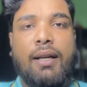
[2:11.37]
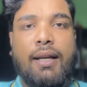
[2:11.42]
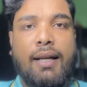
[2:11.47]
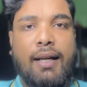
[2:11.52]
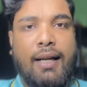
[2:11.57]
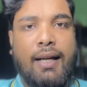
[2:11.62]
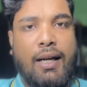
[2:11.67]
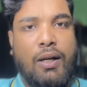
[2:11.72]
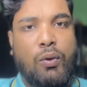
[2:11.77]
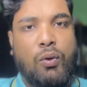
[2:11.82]
এই
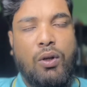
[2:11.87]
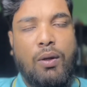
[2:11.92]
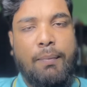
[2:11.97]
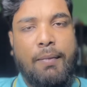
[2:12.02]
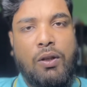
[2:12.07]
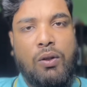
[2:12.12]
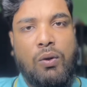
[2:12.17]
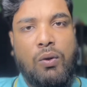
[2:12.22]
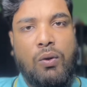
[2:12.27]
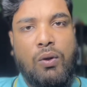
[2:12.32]
কার্ডগুলো
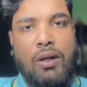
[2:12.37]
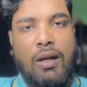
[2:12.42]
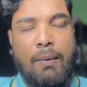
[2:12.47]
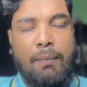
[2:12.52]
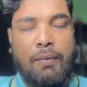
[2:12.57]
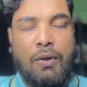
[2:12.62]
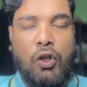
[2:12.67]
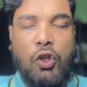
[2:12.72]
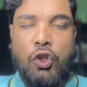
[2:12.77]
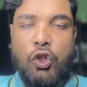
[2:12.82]
পেতে হলে
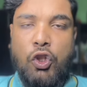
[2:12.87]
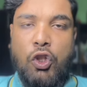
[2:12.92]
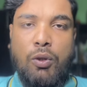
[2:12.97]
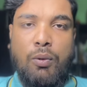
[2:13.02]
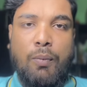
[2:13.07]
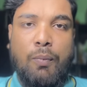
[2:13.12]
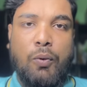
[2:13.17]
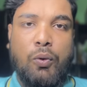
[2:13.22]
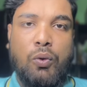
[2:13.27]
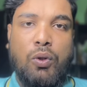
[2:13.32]
আপনাকে
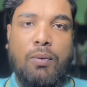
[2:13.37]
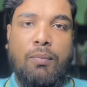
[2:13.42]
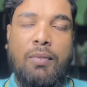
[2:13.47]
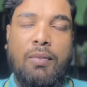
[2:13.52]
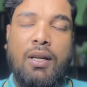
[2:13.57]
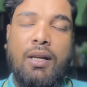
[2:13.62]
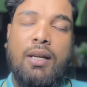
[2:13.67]
সর্বপ্রথম